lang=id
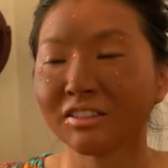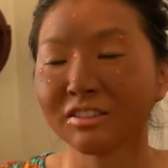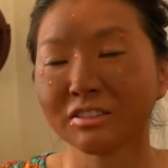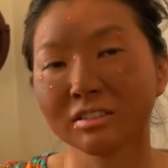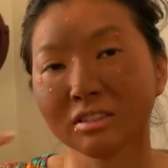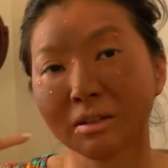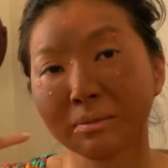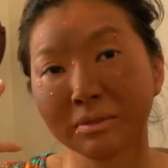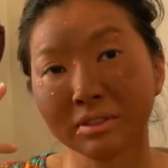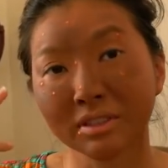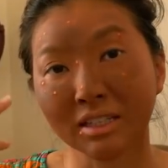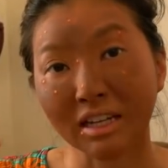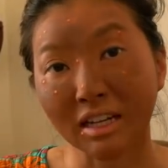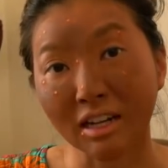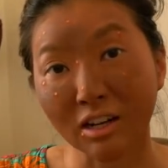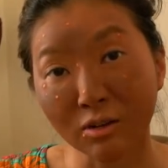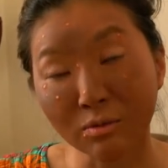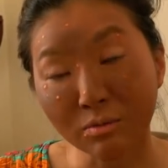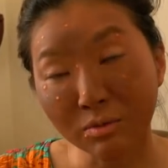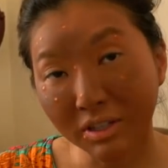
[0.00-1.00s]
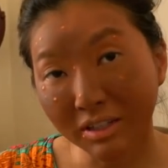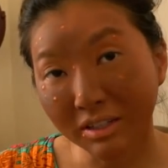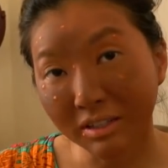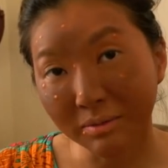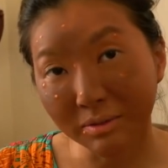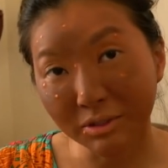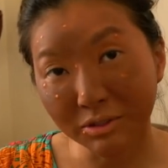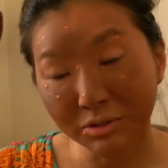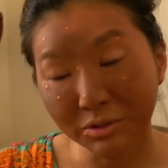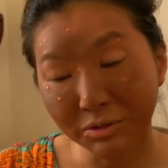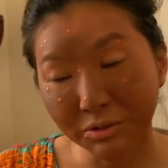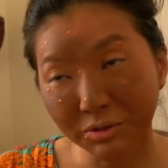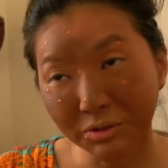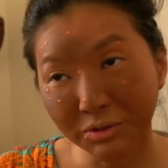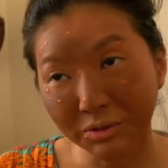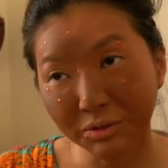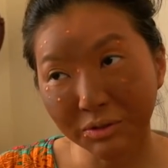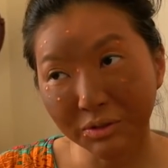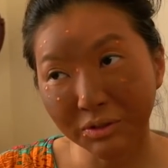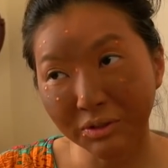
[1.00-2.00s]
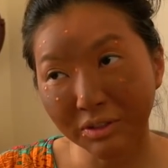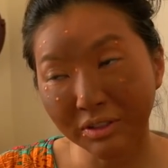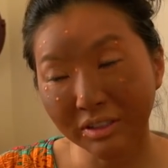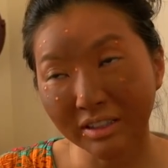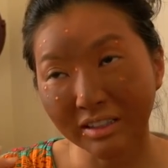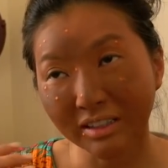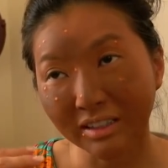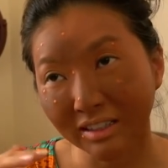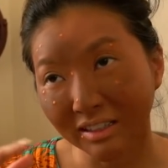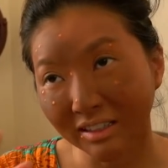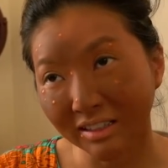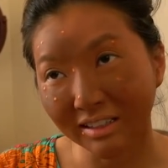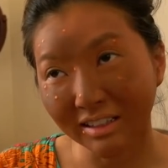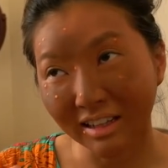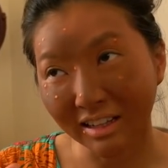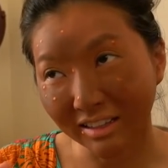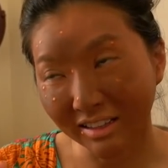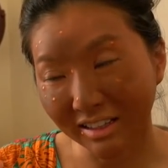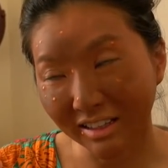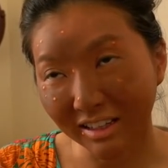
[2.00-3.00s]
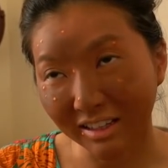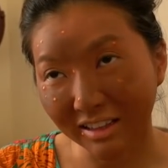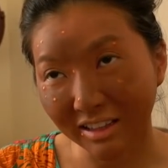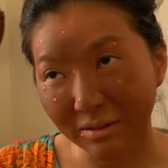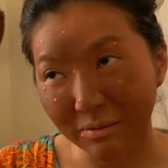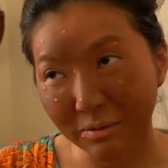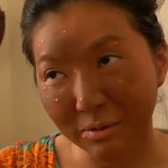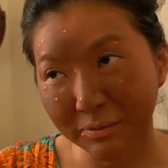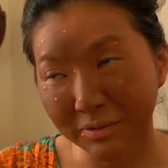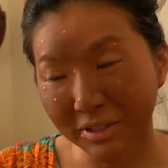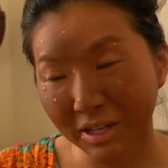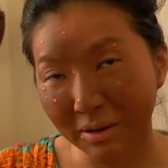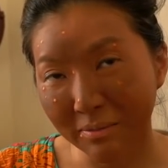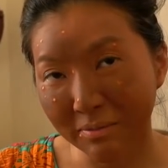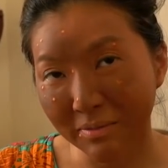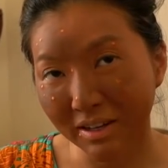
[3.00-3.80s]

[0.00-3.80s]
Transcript: terus sama sekarang aku ganti baju dulu nanti kita mau menyamar